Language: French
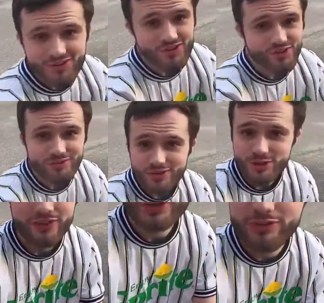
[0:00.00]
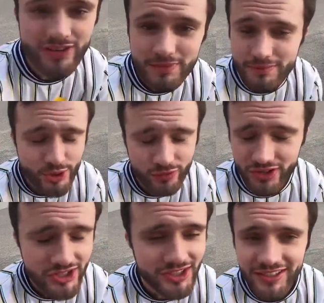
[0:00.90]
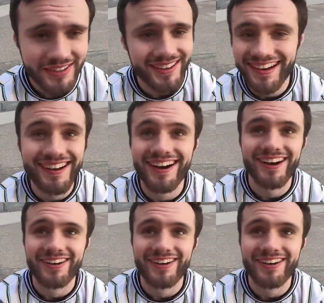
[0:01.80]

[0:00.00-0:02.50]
Baptiste, pour le filmer, mais je suis fatigué. Ah ouais, t'es